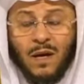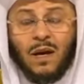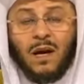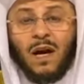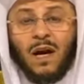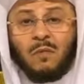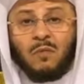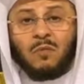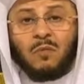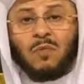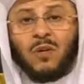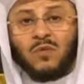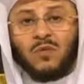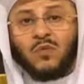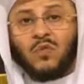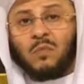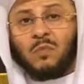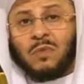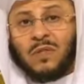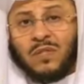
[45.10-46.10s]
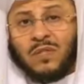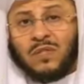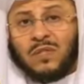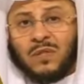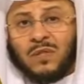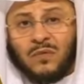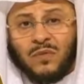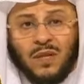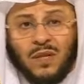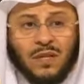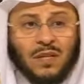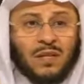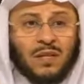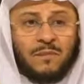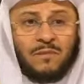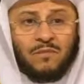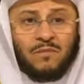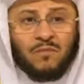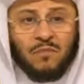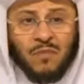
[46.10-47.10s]
أم المقصود بالاستغفار
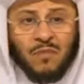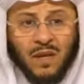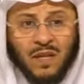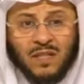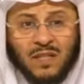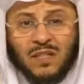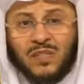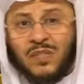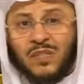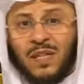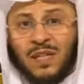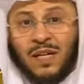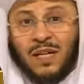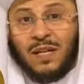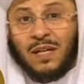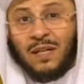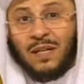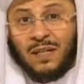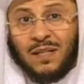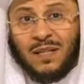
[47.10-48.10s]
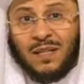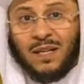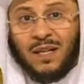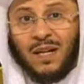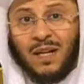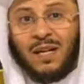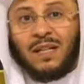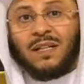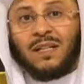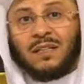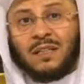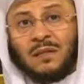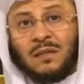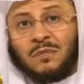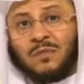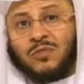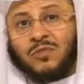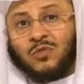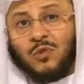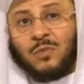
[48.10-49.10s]
هي الصلاة التي
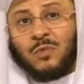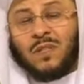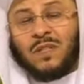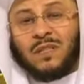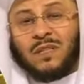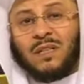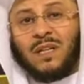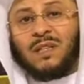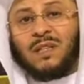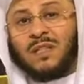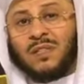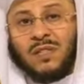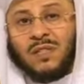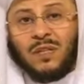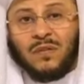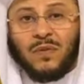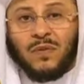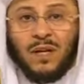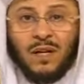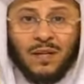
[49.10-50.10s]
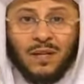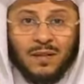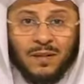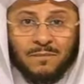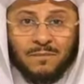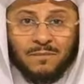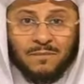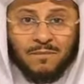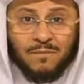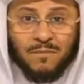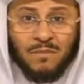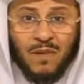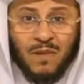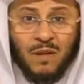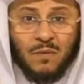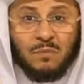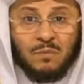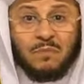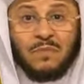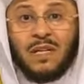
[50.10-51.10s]
من جملتها الاستغفار
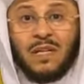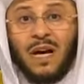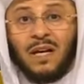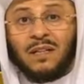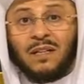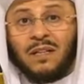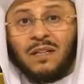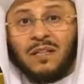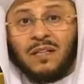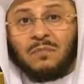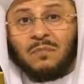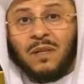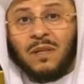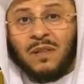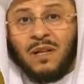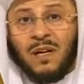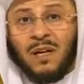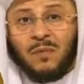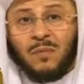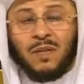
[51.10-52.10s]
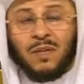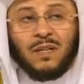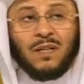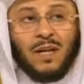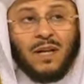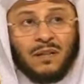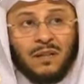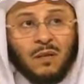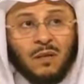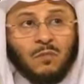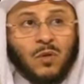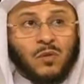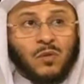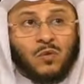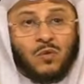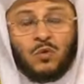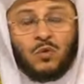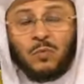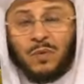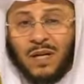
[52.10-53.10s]
من أهل العلم من ذهب إلى أن
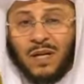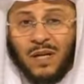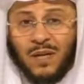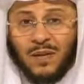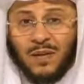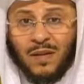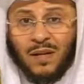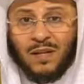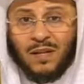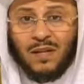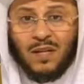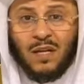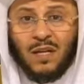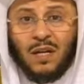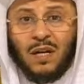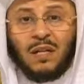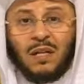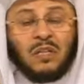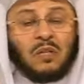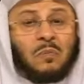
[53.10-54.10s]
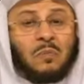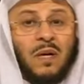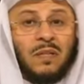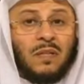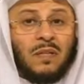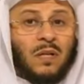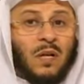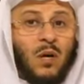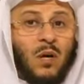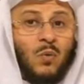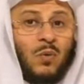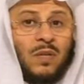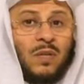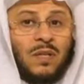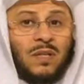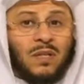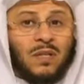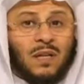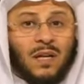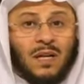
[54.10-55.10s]
المقصود بهذا العبادة
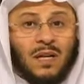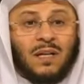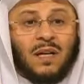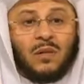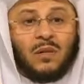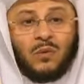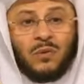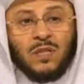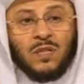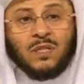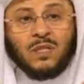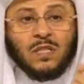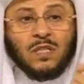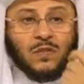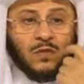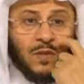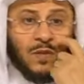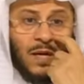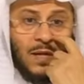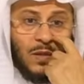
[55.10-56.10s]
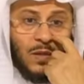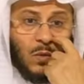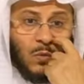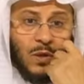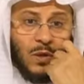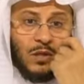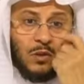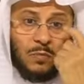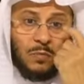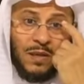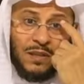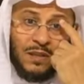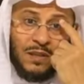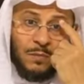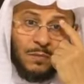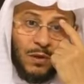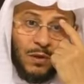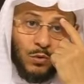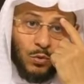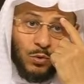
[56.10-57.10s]
القولية على أنه يجلس في هذا الوقت
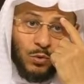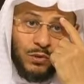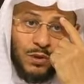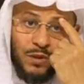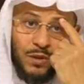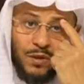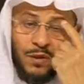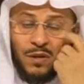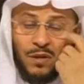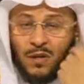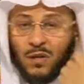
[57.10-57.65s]
بعدما يوتر